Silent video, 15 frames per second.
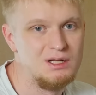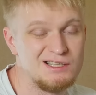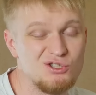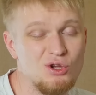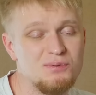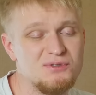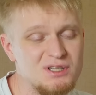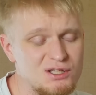
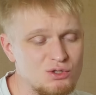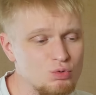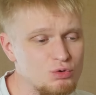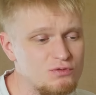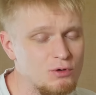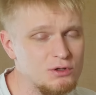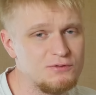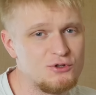Собственно,
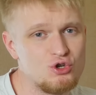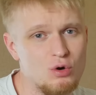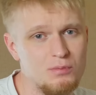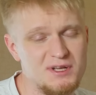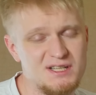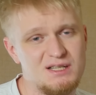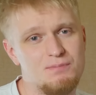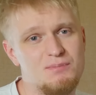суть вот в чем.
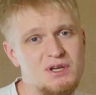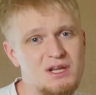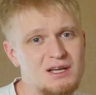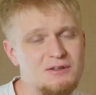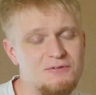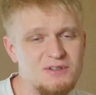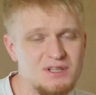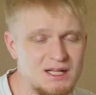Если бы
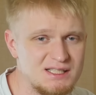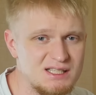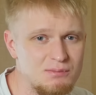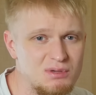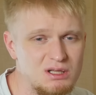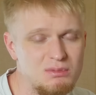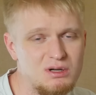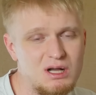мне на финансы
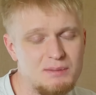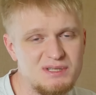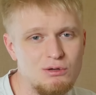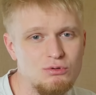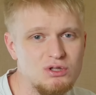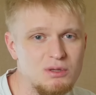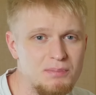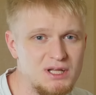было бы
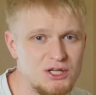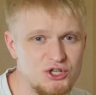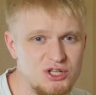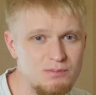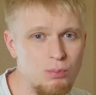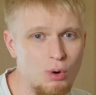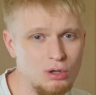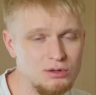абсолютно
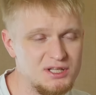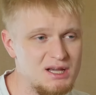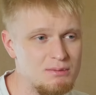положить болт,